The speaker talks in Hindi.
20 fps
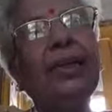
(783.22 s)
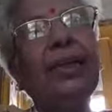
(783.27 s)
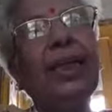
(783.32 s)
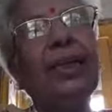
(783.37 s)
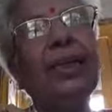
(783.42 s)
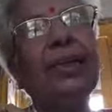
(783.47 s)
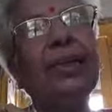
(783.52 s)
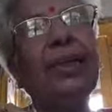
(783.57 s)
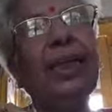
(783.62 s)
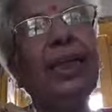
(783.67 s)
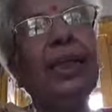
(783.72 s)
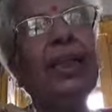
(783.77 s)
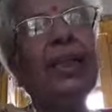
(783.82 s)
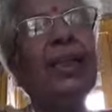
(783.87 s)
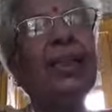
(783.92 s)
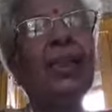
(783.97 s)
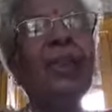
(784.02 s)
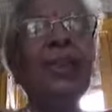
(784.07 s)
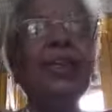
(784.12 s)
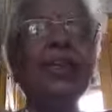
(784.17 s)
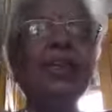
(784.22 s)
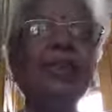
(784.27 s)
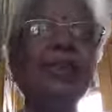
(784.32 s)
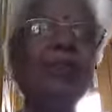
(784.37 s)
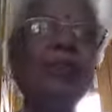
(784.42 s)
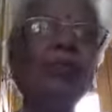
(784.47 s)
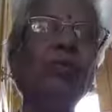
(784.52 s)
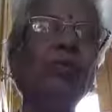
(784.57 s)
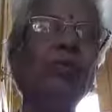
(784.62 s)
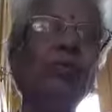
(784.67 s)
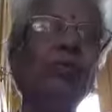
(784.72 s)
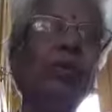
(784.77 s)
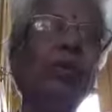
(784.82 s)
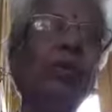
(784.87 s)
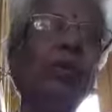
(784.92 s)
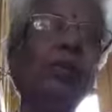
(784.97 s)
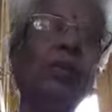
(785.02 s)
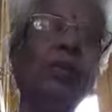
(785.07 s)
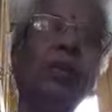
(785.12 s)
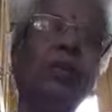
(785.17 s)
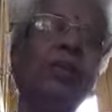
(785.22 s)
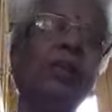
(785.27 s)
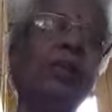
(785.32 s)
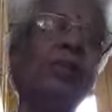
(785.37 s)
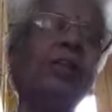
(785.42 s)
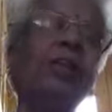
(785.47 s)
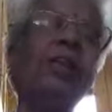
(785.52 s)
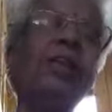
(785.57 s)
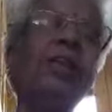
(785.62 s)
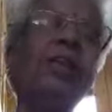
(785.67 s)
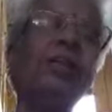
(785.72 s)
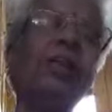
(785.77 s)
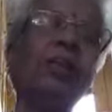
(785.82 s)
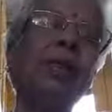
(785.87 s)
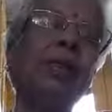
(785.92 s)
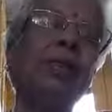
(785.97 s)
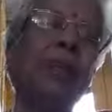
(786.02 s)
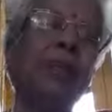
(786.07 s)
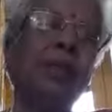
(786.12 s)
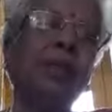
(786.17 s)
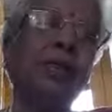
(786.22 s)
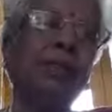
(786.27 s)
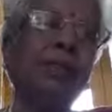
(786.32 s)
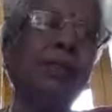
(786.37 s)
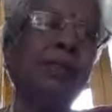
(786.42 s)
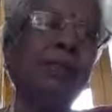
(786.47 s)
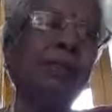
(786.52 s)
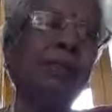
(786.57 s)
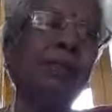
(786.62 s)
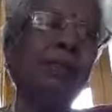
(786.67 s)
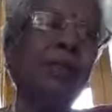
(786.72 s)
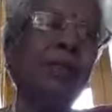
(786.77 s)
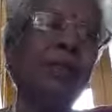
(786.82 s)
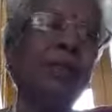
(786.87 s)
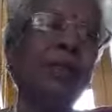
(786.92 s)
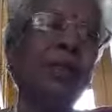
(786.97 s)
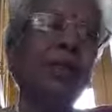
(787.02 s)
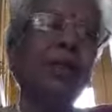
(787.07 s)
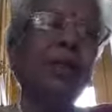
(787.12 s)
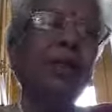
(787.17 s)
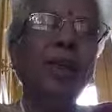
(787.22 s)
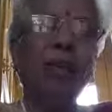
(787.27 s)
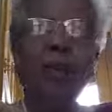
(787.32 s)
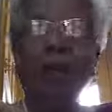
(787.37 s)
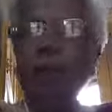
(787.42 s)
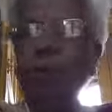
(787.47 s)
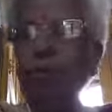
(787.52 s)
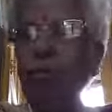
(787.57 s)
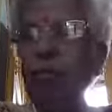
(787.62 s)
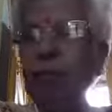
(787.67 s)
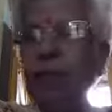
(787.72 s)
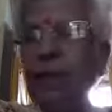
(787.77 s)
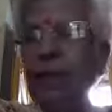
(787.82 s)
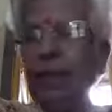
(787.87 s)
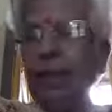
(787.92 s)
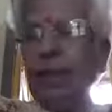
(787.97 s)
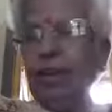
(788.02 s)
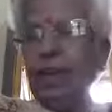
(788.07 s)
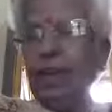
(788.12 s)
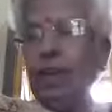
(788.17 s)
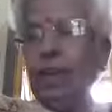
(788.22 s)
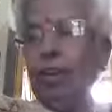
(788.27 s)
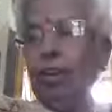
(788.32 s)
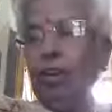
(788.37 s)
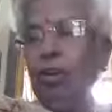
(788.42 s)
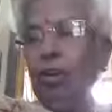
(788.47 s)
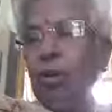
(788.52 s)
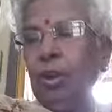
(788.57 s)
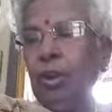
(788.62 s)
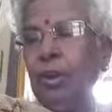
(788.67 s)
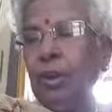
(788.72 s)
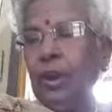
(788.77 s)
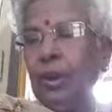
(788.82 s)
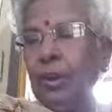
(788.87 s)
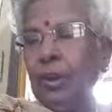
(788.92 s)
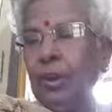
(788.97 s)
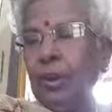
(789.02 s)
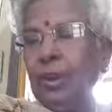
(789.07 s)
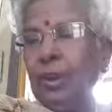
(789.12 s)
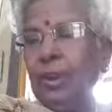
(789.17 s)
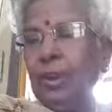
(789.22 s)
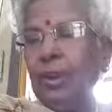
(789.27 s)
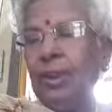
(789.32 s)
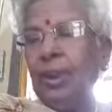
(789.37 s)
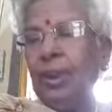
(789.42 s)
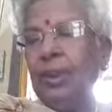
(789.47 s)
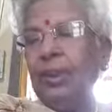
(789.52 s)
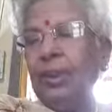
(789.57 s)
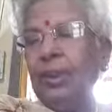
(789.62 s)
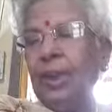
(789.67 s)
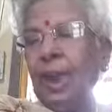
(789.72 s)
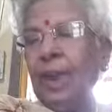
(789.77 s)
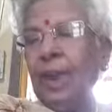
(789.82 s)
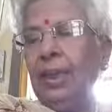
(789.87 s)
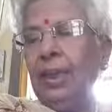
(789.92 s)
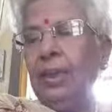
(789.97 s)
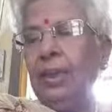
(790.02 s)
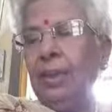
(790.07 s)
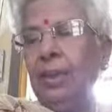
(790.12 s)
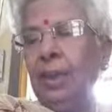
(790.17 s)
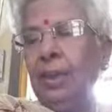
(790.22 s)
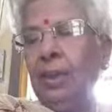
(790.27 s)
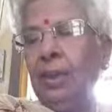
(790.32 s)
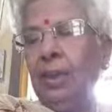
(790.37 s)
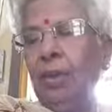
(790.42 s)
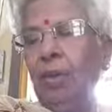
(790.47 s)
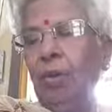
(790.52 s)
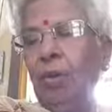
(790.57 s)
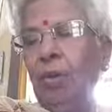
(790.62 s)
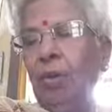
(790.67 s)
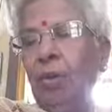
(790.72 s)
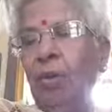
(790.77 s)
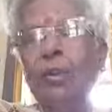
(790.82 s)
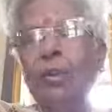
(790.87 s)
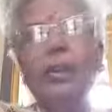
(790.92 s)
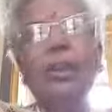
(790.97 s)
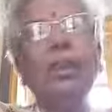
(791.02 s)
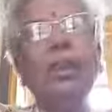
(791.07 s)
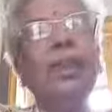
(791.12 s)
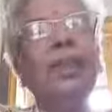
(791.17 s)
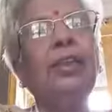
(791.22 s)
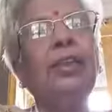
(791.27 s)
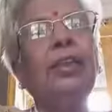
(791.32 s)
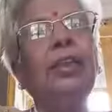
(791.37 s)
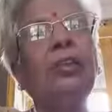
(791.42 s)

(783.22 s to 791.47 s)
ऐसा लगता है कि वो कृष्ण के बड़े भक्त थे और उनकी अच्युत चरित कंसारी शतक और दिनेश